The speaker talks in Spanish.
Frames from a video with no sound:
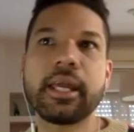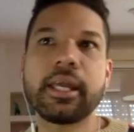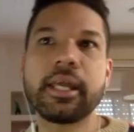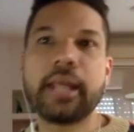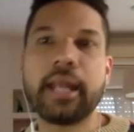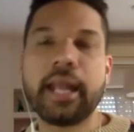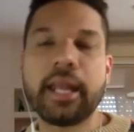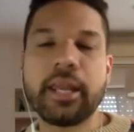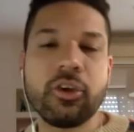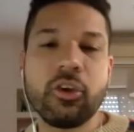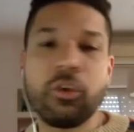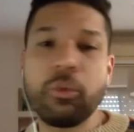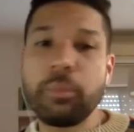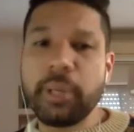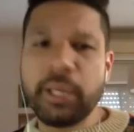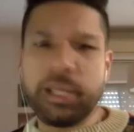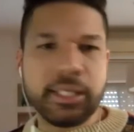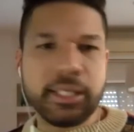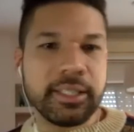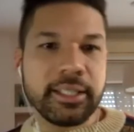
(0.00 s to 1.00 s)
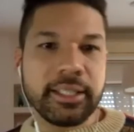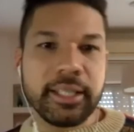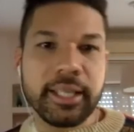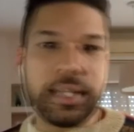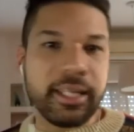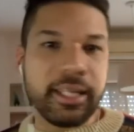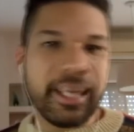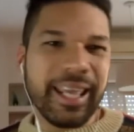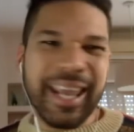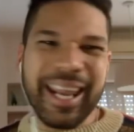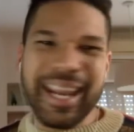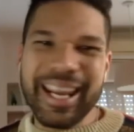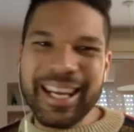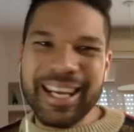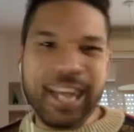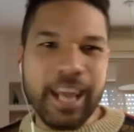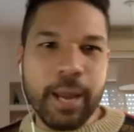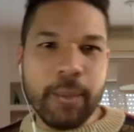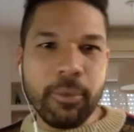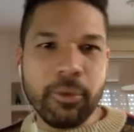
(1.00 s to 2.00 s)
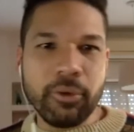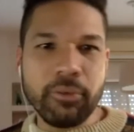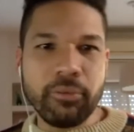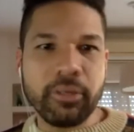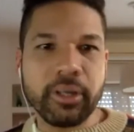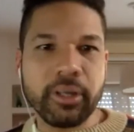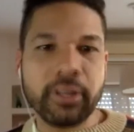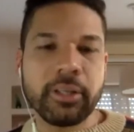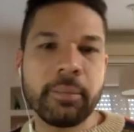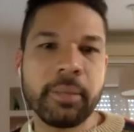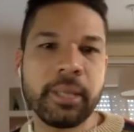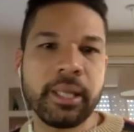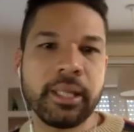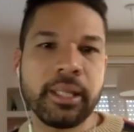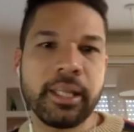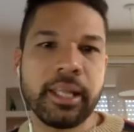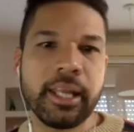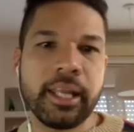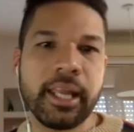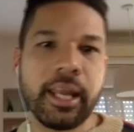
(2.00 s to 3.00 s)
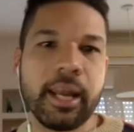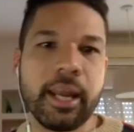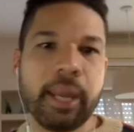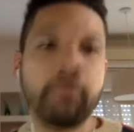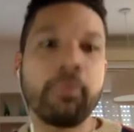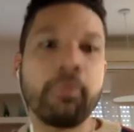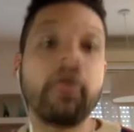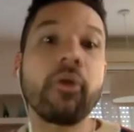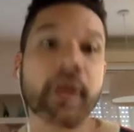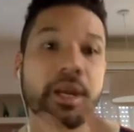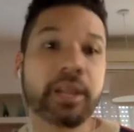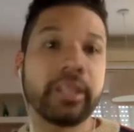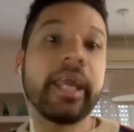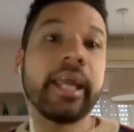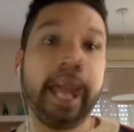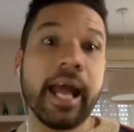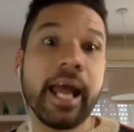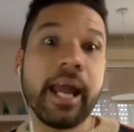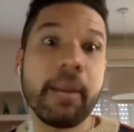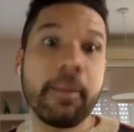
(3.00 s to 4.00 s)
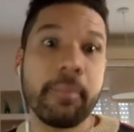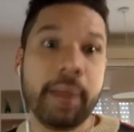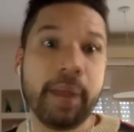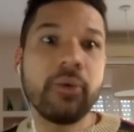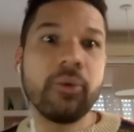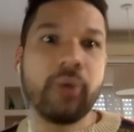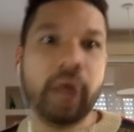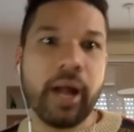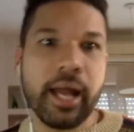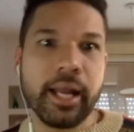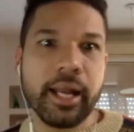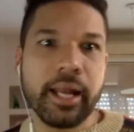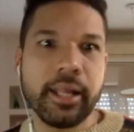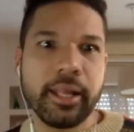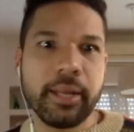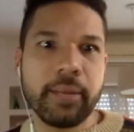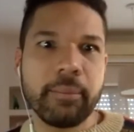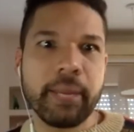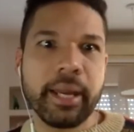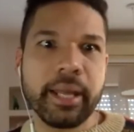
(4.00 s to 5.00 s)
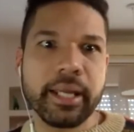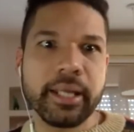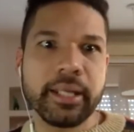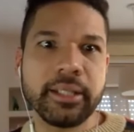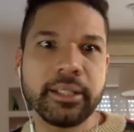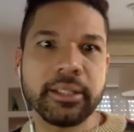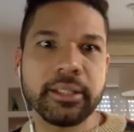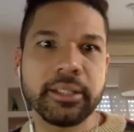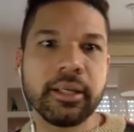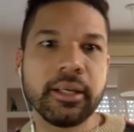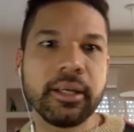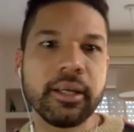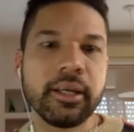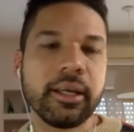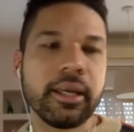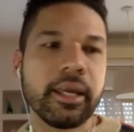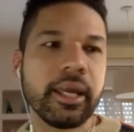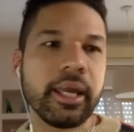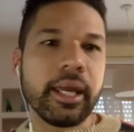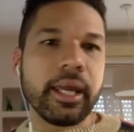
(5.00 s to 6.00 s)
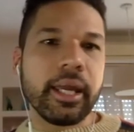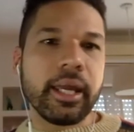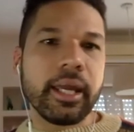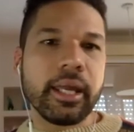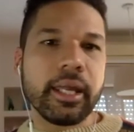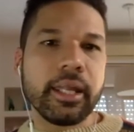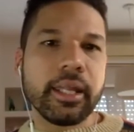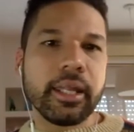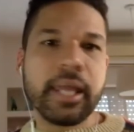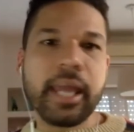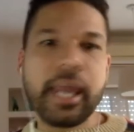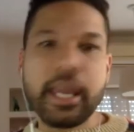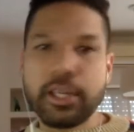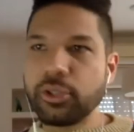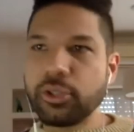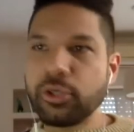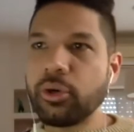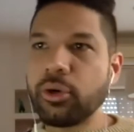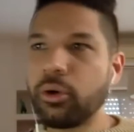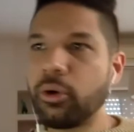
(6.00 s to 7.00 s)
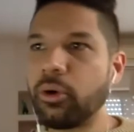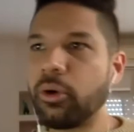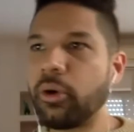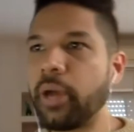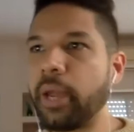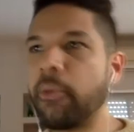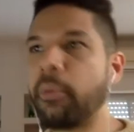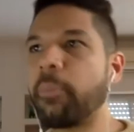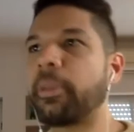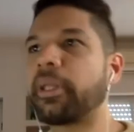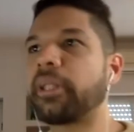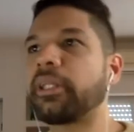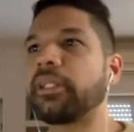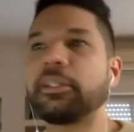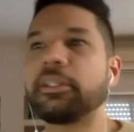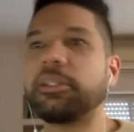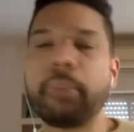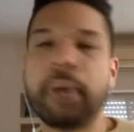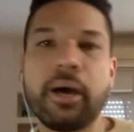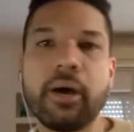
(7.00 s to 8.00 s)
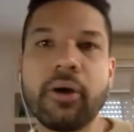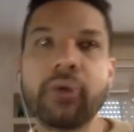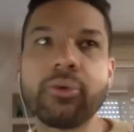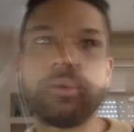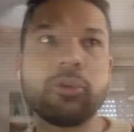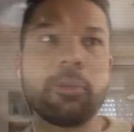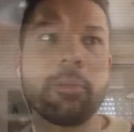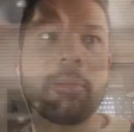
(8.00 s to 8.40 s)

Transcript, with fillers: desde el año 2017 queríamos fuertemente, que era poder llegar a más lugares del país. Eh, de hecho, hemos participado junto al